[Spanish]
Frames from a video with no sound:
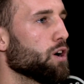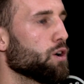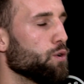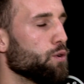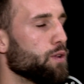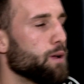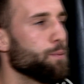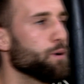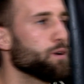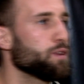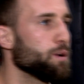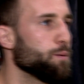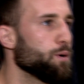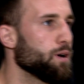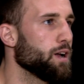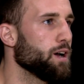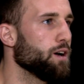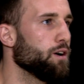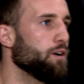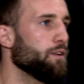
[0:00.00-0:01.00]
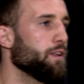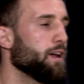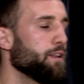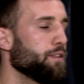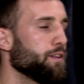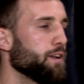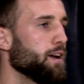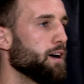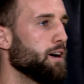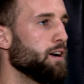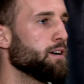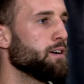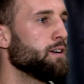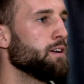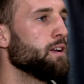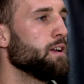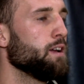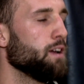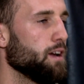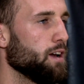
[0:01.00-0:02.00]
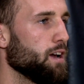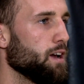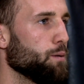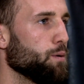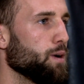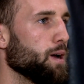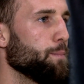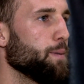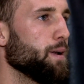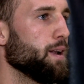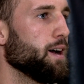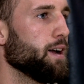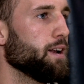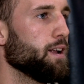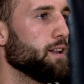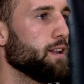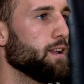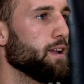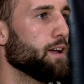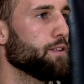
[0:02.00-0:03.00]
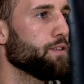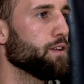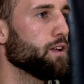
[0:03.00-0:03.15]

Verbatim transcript: al Club Deportivo Leo de Alcira. Eh, voy a pelear el día